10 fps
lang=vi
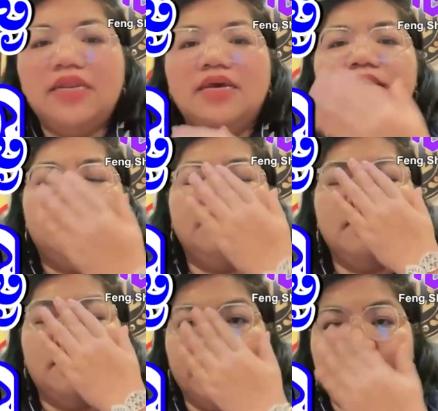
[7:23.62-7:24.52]
miên nay
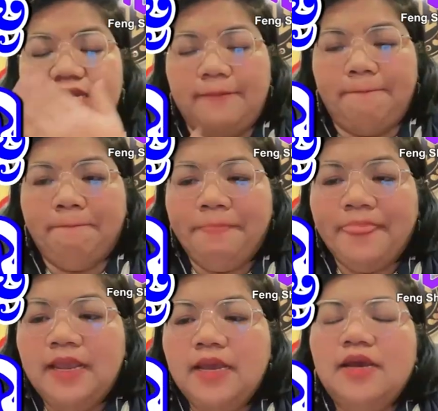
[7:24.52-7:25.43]
rương ở vậy
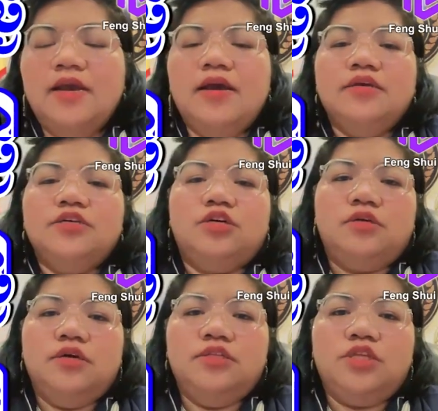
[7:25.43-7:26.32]

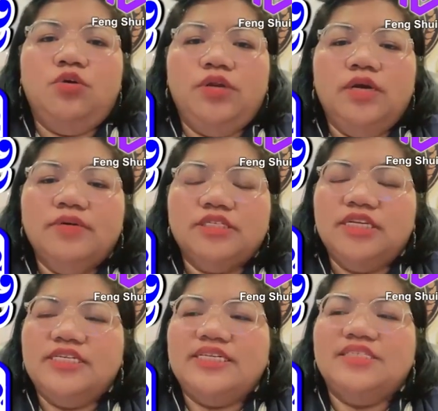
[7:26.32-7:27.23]
ờ tầm ngôn nâng bà
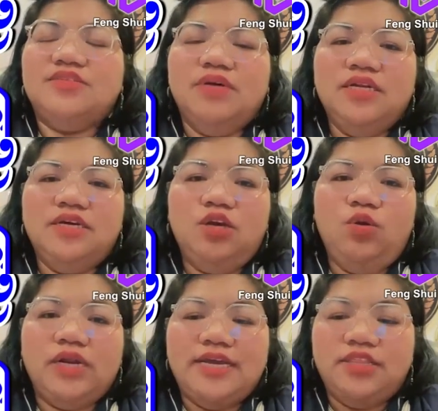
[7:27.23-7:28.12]
xin để trái sụp bân khơi
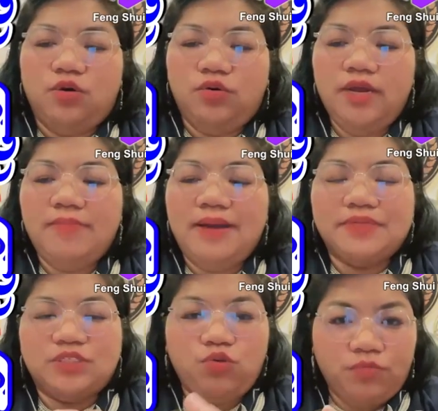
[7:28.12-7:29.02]
luôn này tầm ngôn hai bang
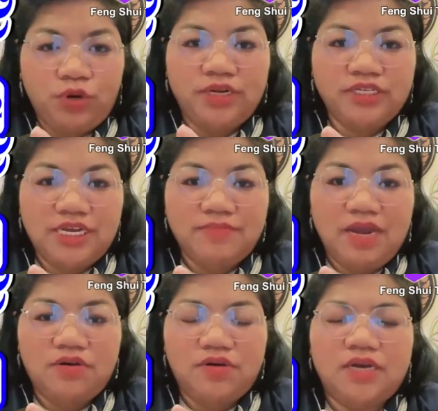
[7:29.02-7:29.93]
và sốt bột nâng chanh
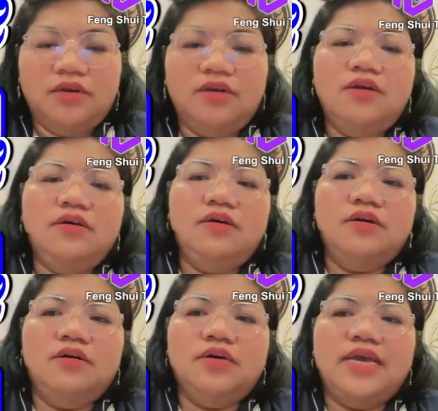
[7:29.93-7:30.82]
màu anh nâng
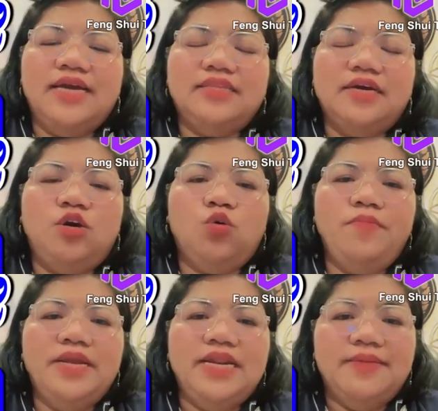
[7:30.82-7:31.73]
ờ cái hai thà kêu
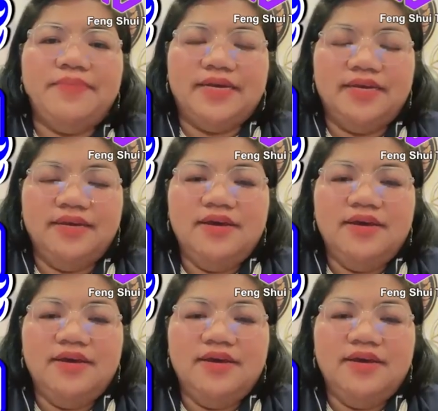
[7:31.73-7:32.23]
miên liệp này